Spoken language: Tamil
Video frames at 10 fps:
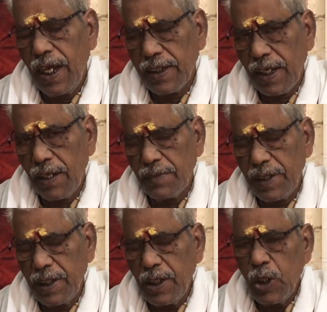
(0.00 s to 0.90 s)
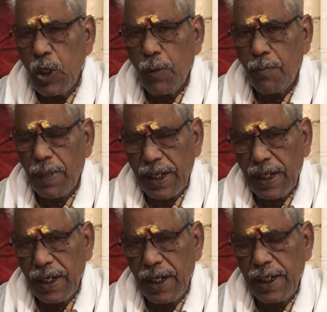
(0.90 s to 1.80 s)
அதாவது
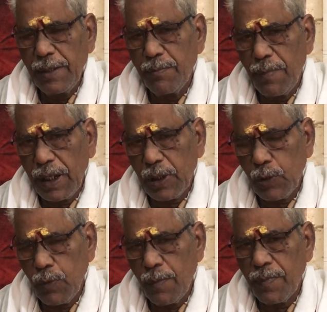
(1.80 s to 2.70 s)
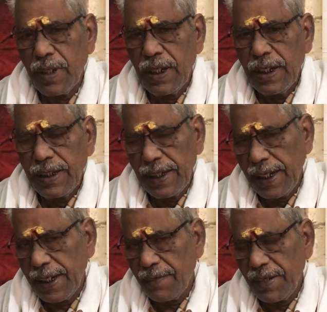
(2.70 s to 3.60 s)
மரங்களின் மகத்துவம்
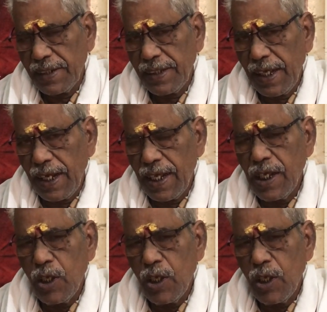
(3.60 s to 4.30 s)
என்ற வரிசையில்